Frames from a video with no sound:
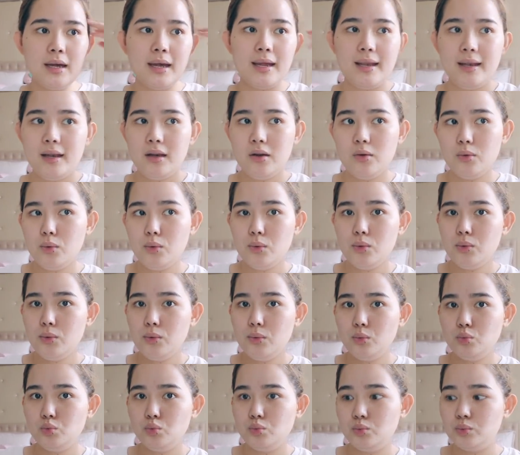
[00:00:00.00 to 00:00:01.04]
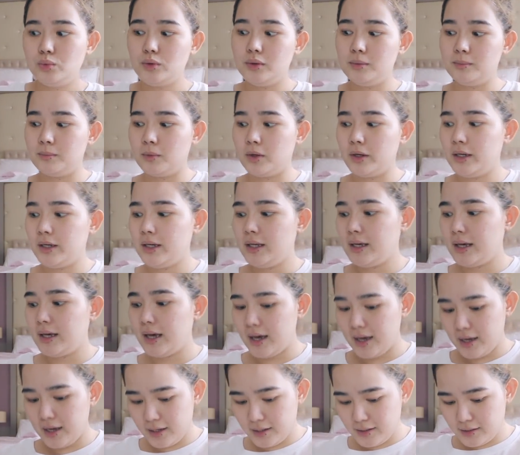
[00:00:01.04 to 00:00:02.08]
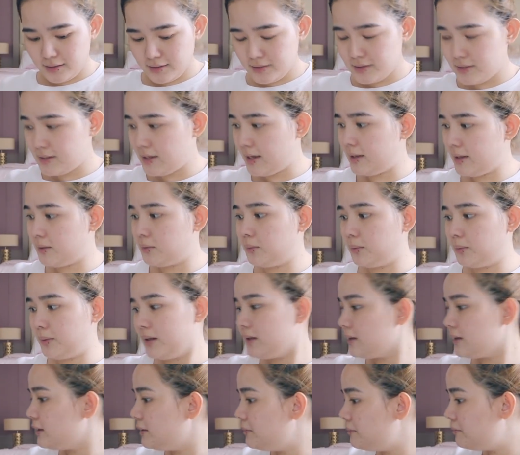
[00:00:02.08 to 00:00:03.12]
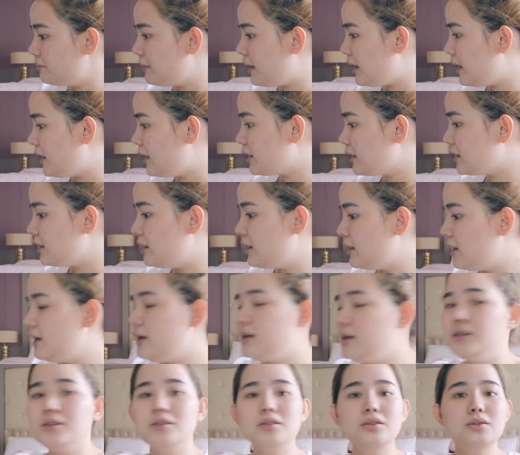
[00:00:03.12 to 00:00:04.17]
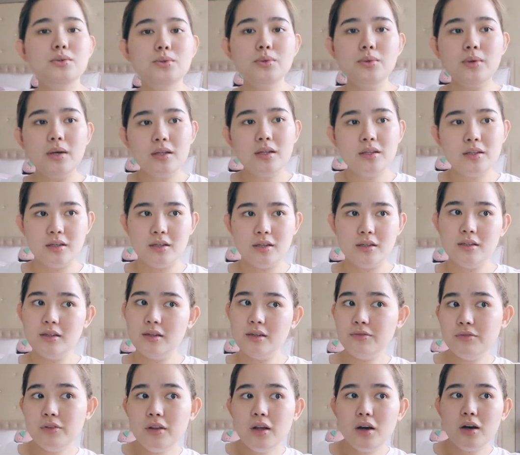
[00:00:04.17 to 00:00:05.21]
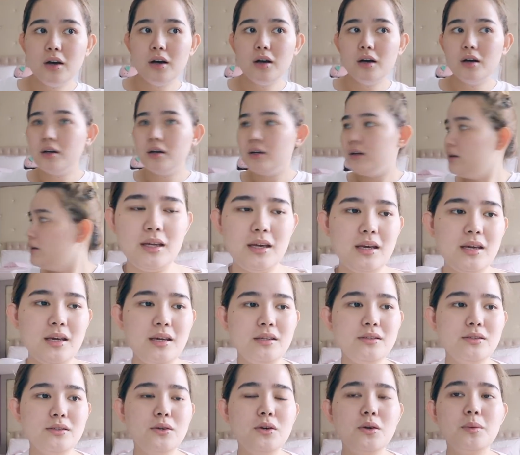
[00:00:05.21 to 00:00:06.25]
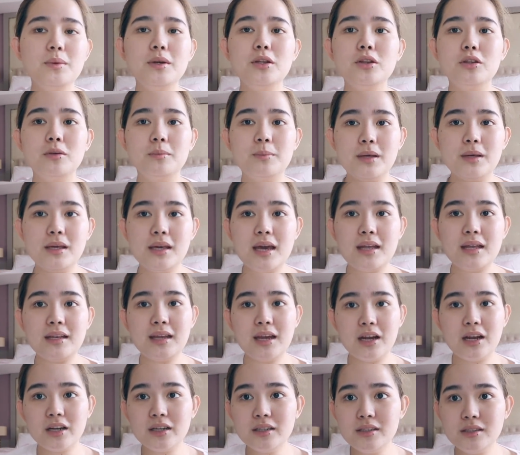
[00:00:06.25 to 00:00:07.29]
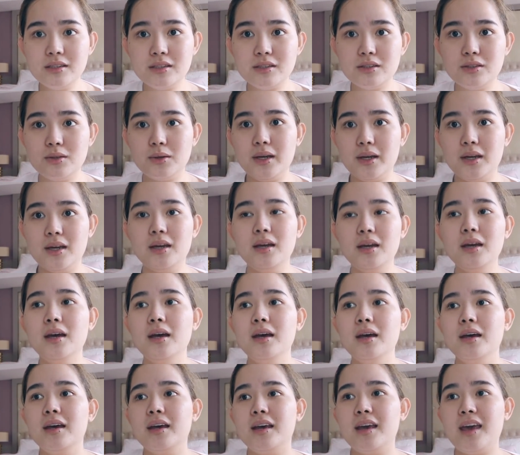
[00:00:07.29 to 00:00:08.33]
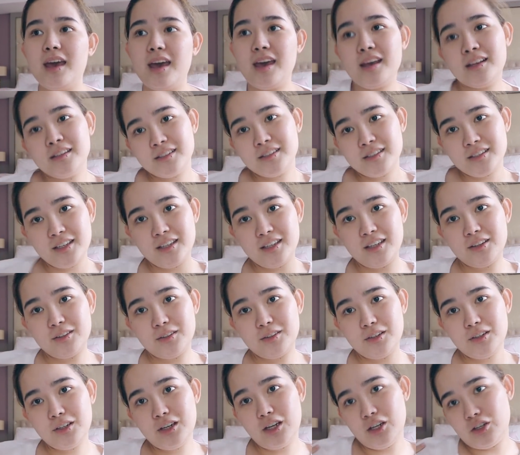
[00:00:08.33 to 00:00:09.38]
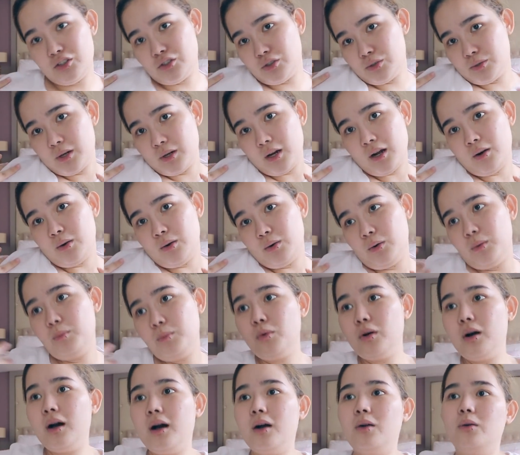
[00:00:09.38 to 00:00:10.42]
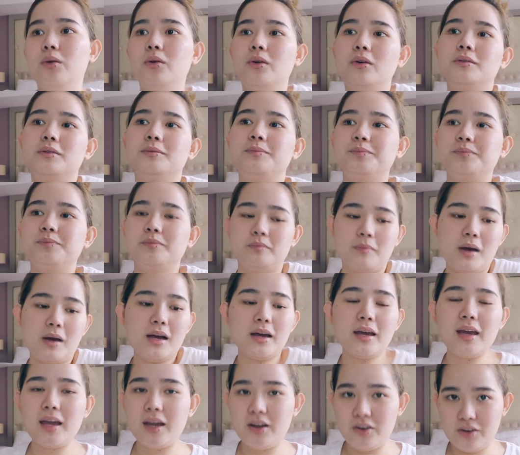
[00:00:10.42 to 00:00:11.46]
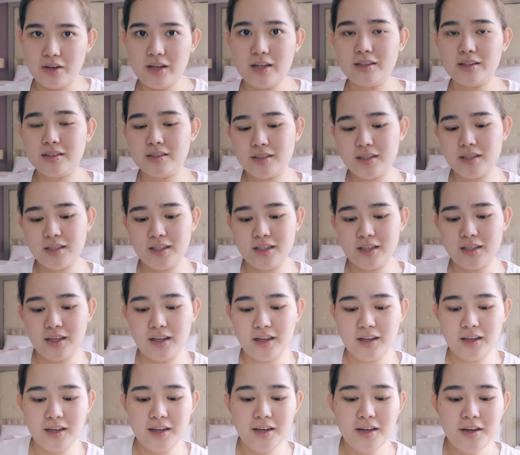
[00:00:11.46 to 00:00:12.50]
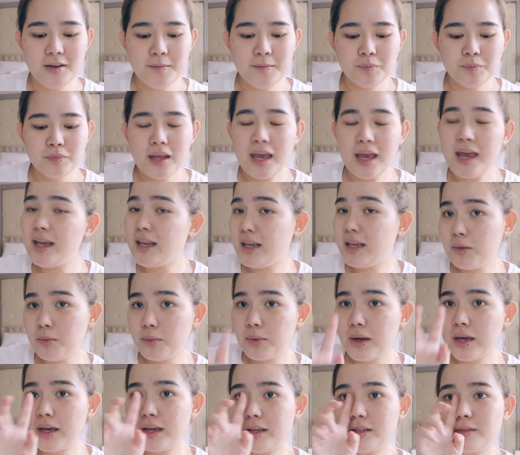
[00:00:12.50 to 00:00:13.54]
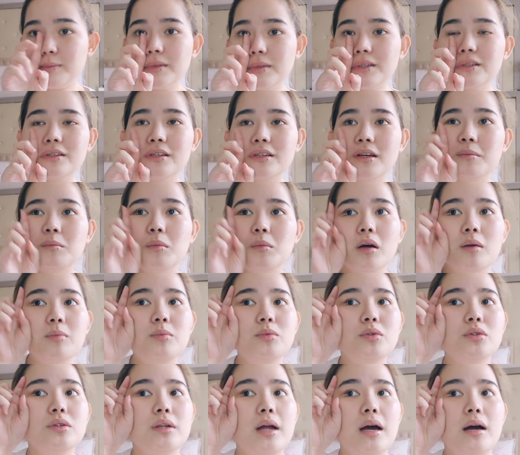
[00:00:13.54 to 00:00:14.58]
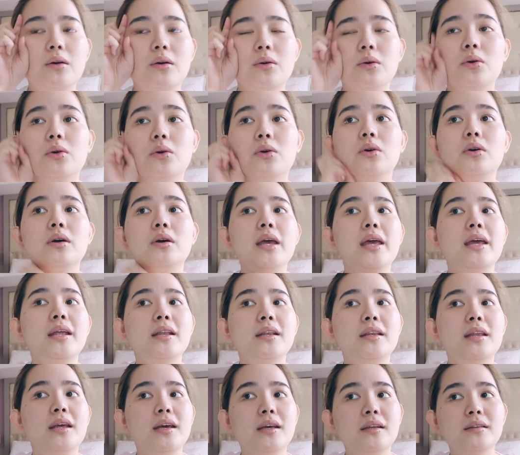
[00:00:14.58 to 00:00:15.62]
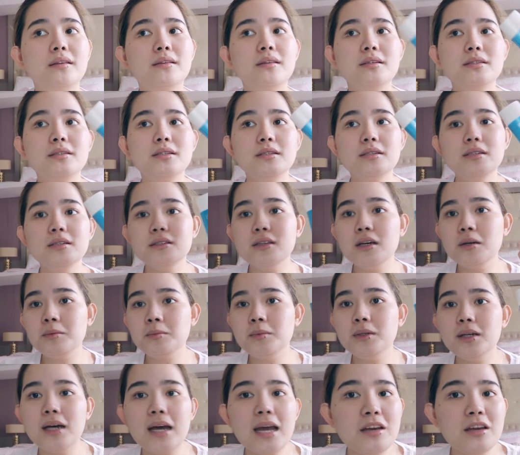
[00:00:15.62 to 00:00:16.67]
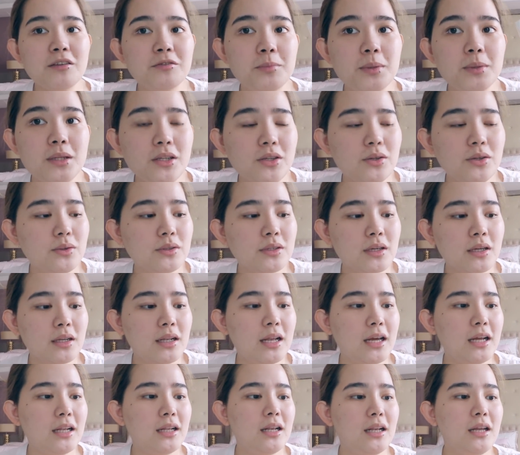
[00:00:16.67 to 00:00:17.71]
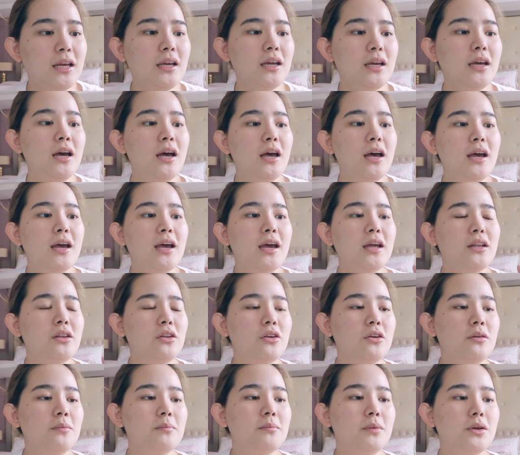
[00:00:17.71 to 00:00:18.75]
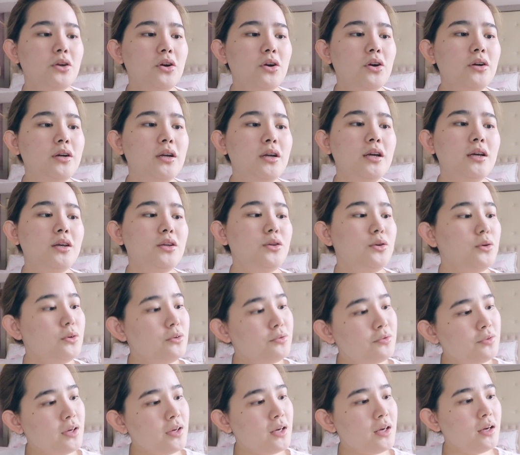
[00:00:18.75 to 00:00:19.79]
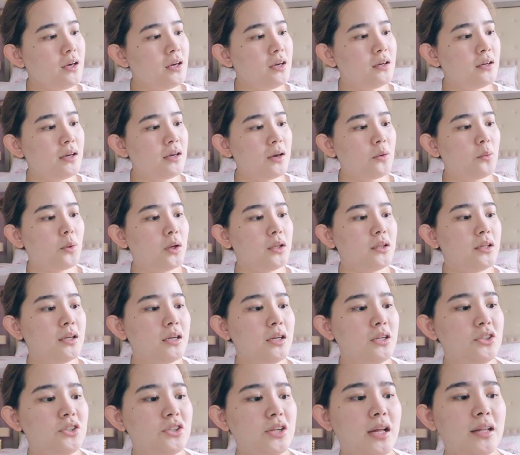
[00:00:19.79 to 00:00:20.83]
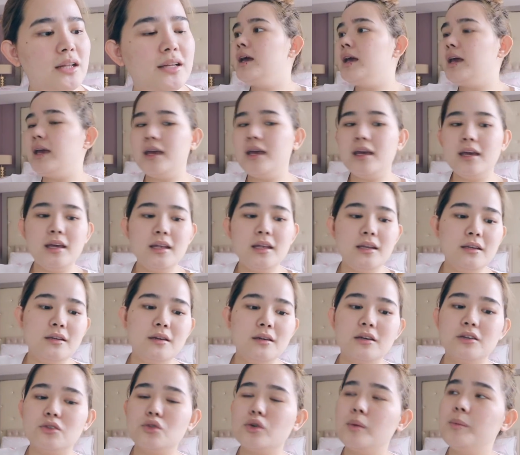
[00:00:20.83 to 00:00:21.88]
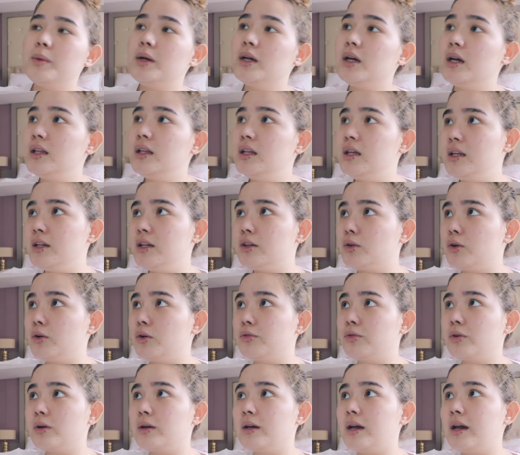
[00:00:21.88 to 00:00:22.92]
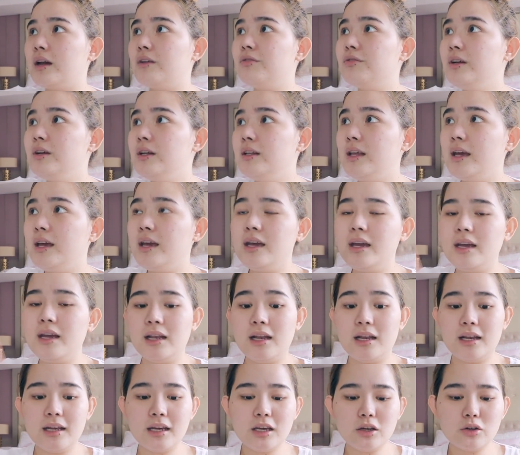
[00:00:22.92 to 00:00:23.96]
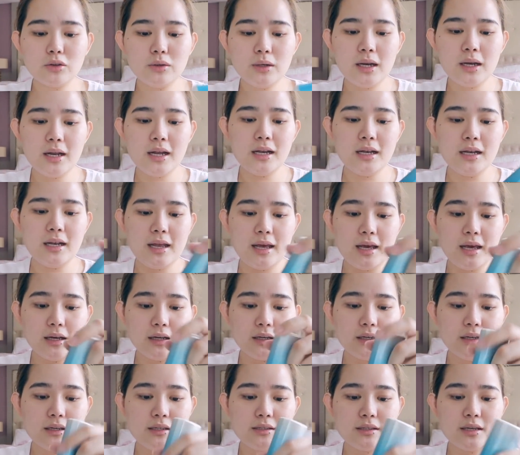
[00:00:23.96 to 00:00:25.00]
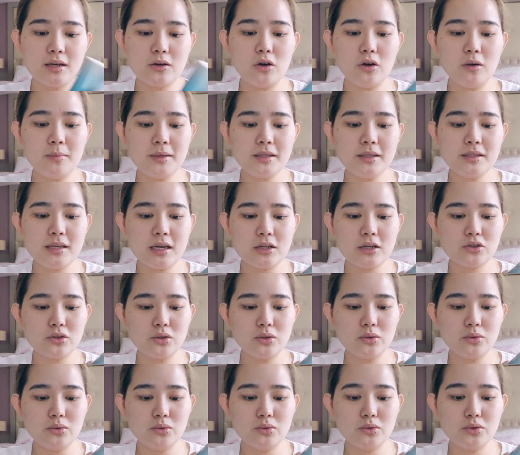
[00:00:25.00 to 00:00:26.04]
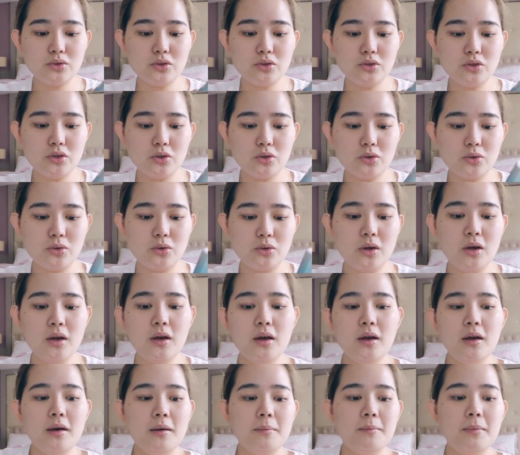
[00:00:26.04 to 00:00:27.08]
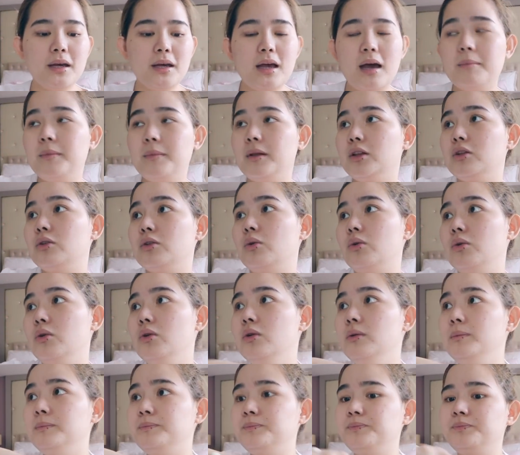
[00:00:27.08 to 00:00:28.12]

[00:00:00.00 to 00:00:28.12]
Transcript: Hello! Good morning guys and welcome back to another vlog. Today is going to be an errands day. Hence, ganito yung itsura ko. Mukha ko ang pang-errands talaga. Anyways, magsa-sunblock muna ako. And then, this is the sunblock I've been using lately. Ito yung Biore UV Watery Gel. And uh, sobrang ganda nito for everyday. Ilalagay ko nila yung link sa comment section kung gusto nyong magamit to.